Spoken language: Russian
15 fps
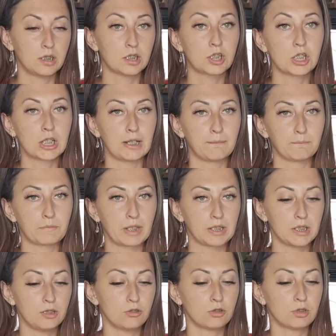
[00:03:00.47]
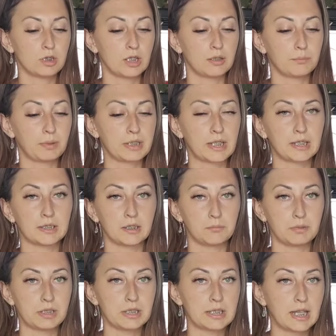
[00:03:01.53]
горшка. Надеюсь, я понятно
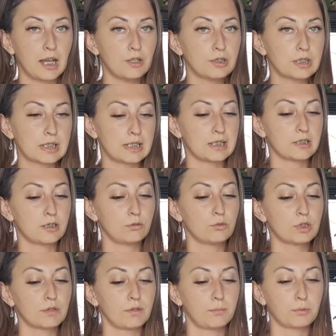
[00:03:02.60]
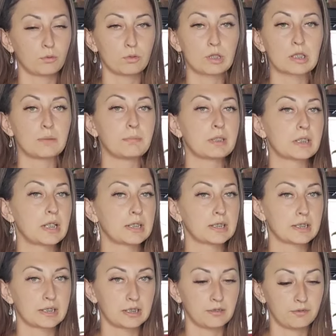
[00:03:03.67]
объясняю. Если остаются вопросы,
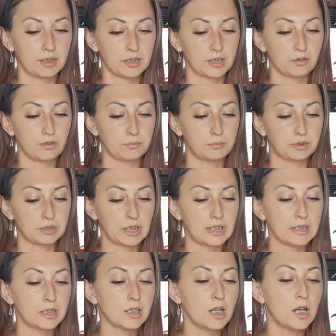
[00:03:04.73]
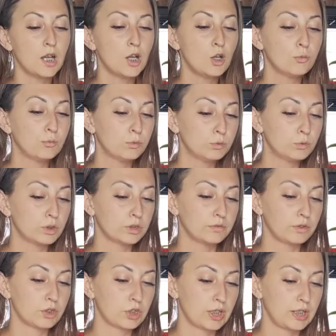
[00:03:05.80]
обязательно задавайте их в комментариях. Буду
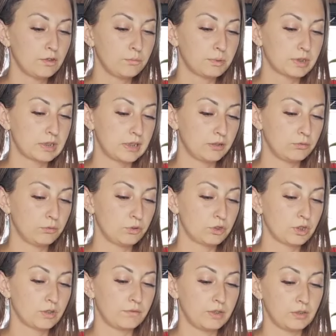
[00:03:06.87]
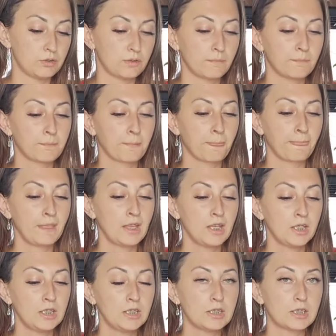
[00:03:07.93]
отвечать в последующих видео.
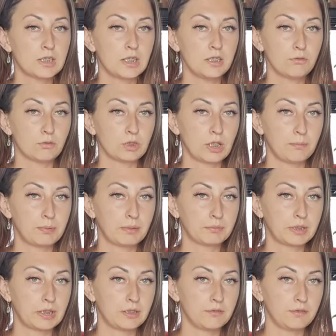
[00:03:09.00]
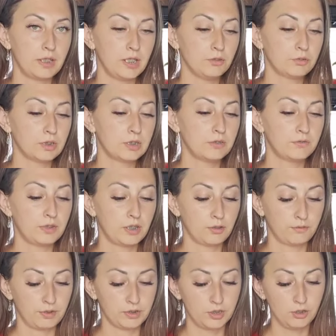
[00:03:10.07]
И здесь вот я прям наливаю,
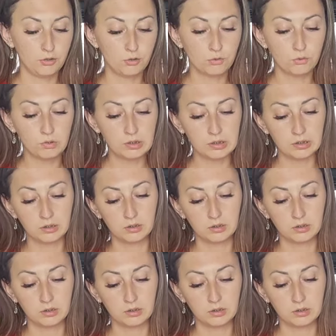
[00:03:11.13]
наливаю водичку,